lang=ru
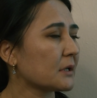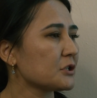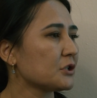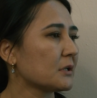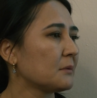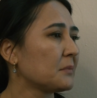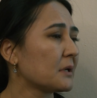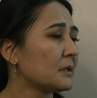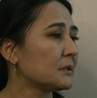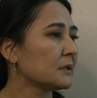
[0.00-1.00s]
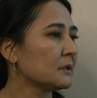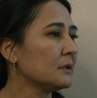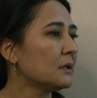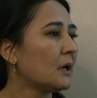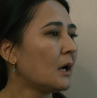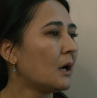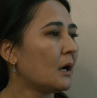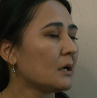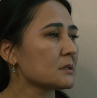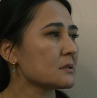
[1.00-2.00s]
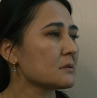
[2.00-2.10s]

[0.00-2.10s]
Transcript: Государственной кадровой службы Кыргызской